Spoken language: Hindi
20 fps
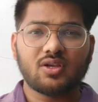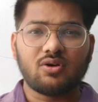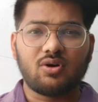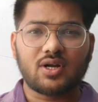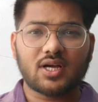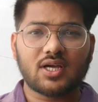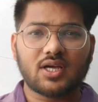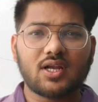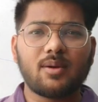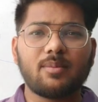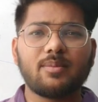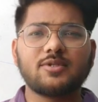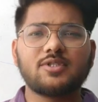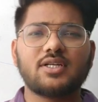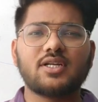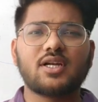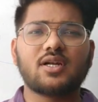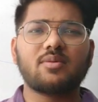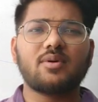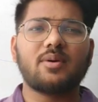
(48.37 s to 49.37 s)
और अगर आप
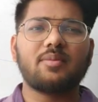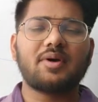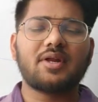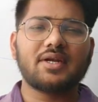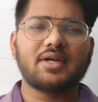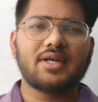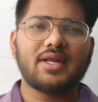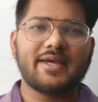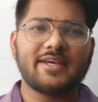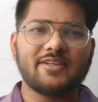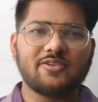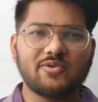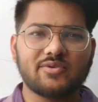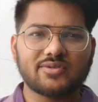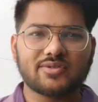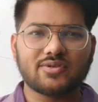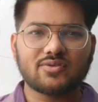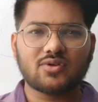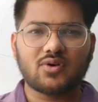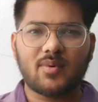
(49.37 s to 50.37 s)
चैनल में हमारे नए हैं
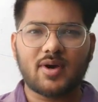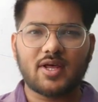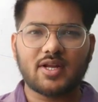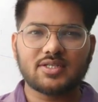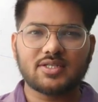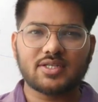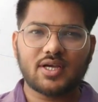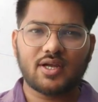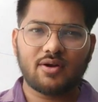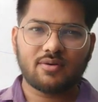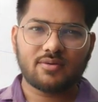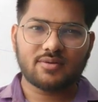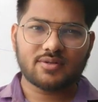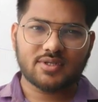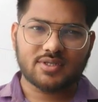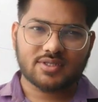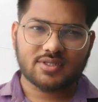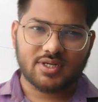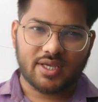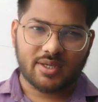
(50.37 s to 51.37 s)
दोस्तों तो हमारे चैनल को
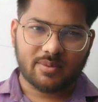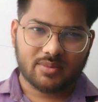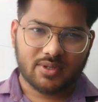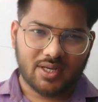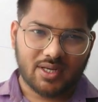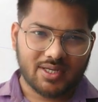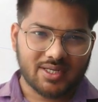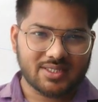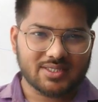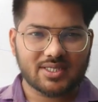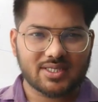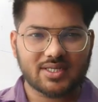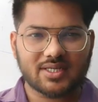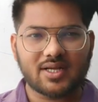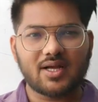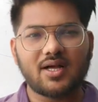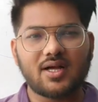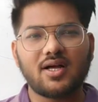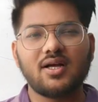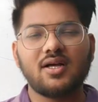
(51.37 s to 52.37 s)
सब्सक्राइब कर लीजिएगा